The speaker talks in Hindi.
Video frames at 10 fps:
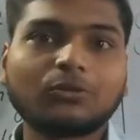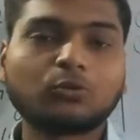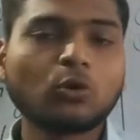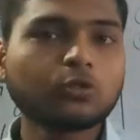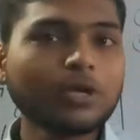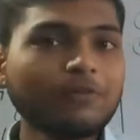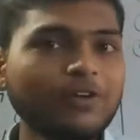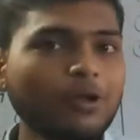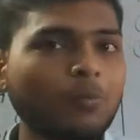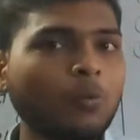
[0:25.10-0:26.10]
दोस्तों ये
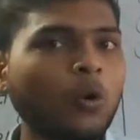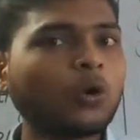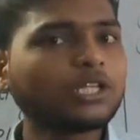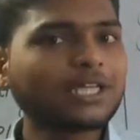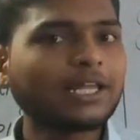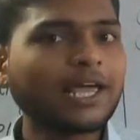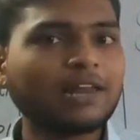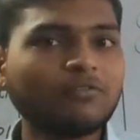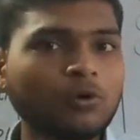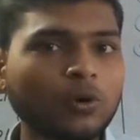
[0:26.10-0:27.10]
वीडियो बहुत ही ज़्यादा
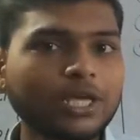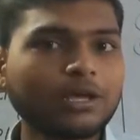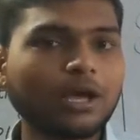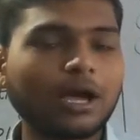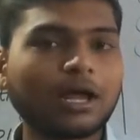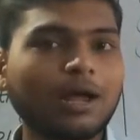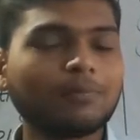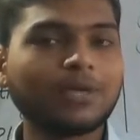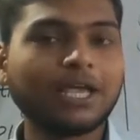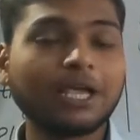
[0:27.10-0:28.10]
हेल्पफुल होगी अगर
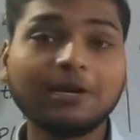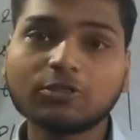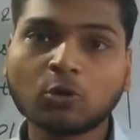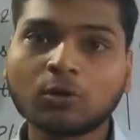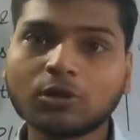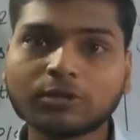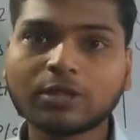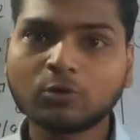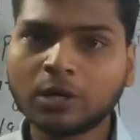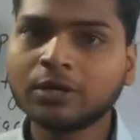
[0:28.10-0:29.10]
आप एक इंग्लिश ऑनर्स के
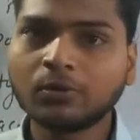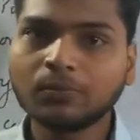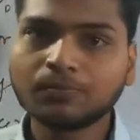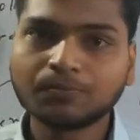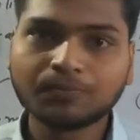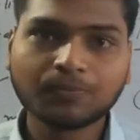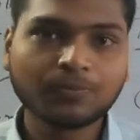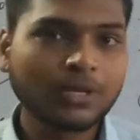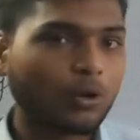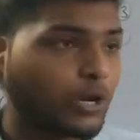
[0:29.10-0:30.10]
स्टूडेंट हो
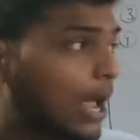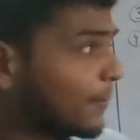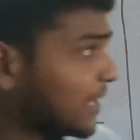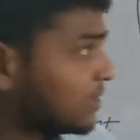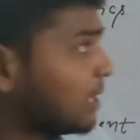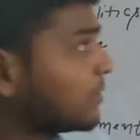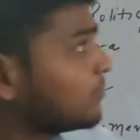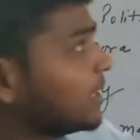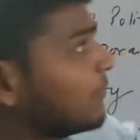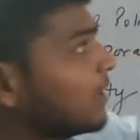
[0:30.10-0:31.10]
और आपके सिलेबस
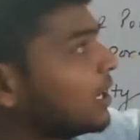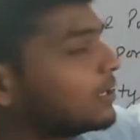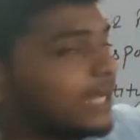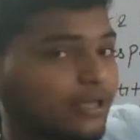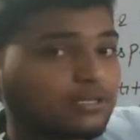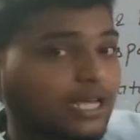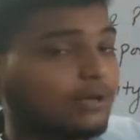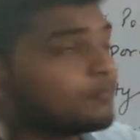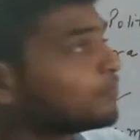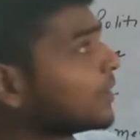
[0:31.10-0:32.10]
में ये वाला टेक्स्ट है
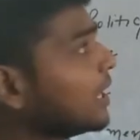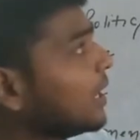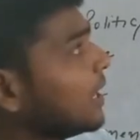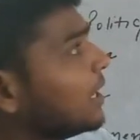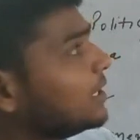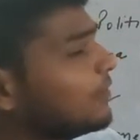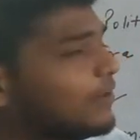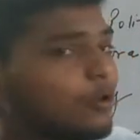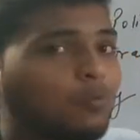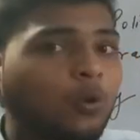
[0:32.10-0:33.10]
ये
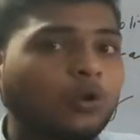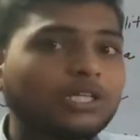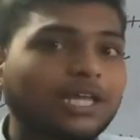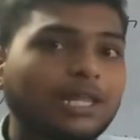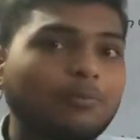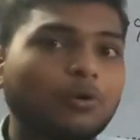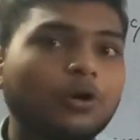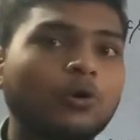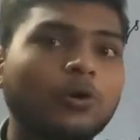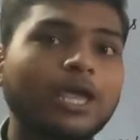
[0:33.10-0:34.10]
वीडियो बहुत ही ज़्यादा
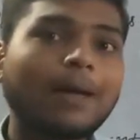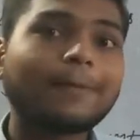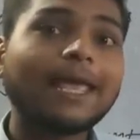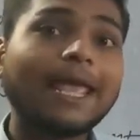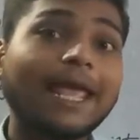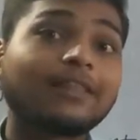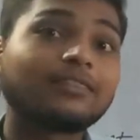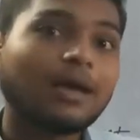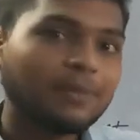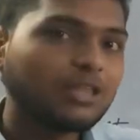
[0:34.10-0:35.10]
इंपॉर्टेंट होगी आपके
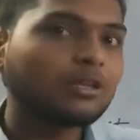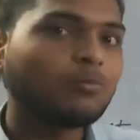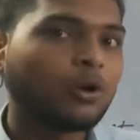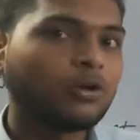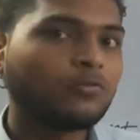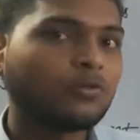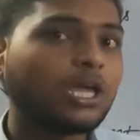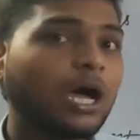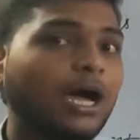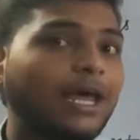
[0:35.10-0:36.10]
एग्जामिनेशन पॉइंट ऑफ व्यू से
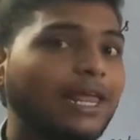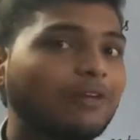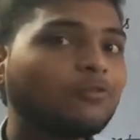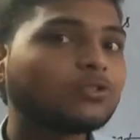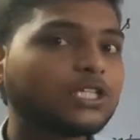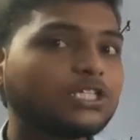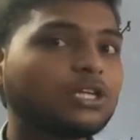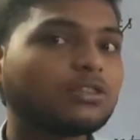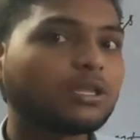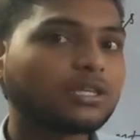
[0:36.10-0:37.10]
हर एक वो चीज़
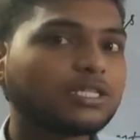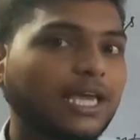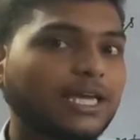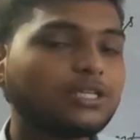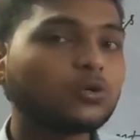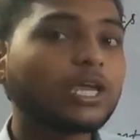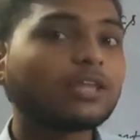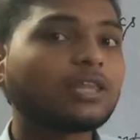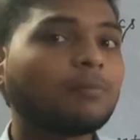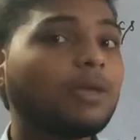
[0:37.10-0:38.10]
डिस्कस की जाएगी जो कि
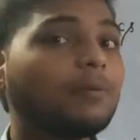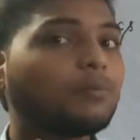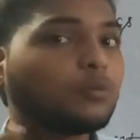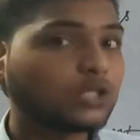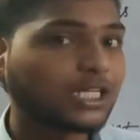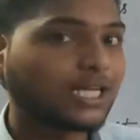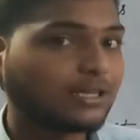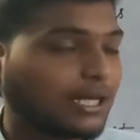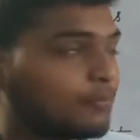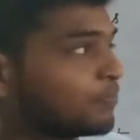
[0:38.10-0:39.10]
एग्जाम में पूछा जाता है